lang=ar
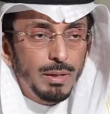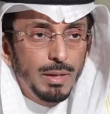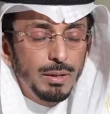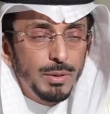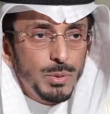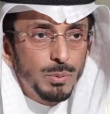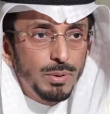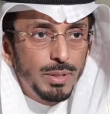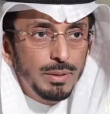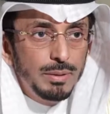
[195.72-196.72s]
قال رسول
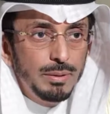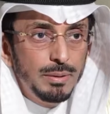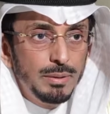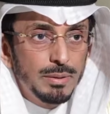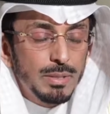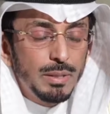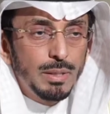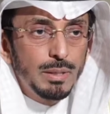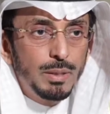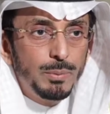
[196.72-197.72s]
الله صلى
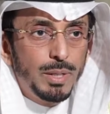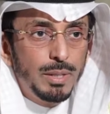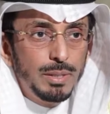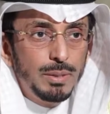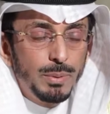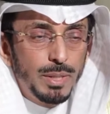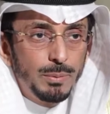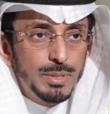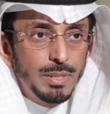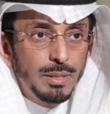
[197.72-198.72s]
الله عليه واله
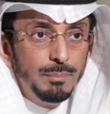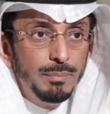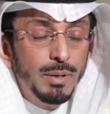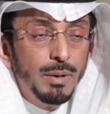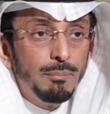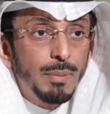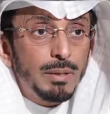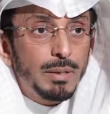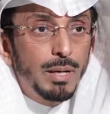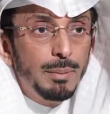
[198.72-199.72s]
وسلم
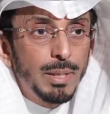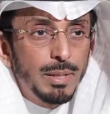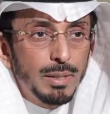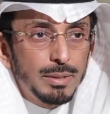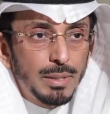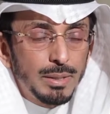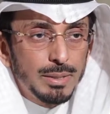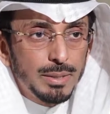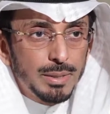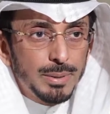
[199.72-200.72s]
من قام ليله
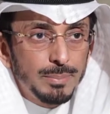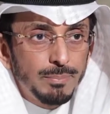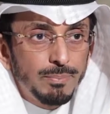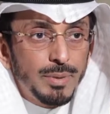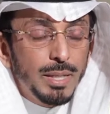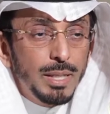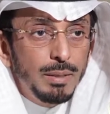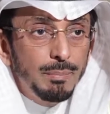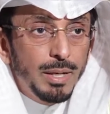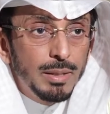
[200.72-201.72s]
القدر
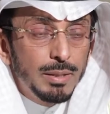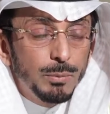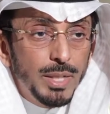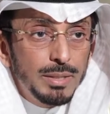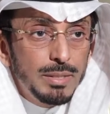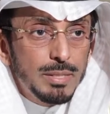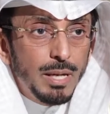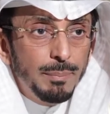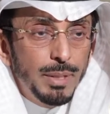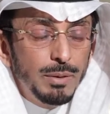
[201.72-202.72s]
ايمانا
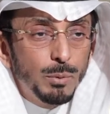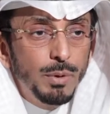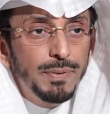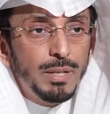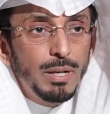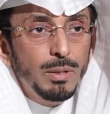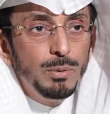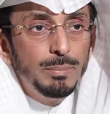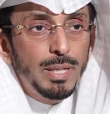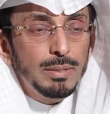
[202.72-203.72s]
واحتسابا غفر
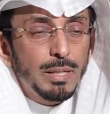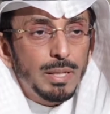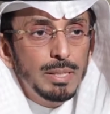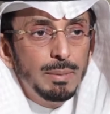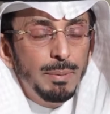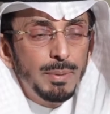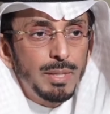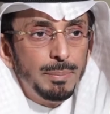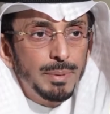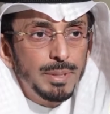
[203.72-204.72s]
له ما تقدم من
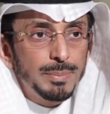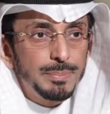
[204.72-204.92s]
ذنبه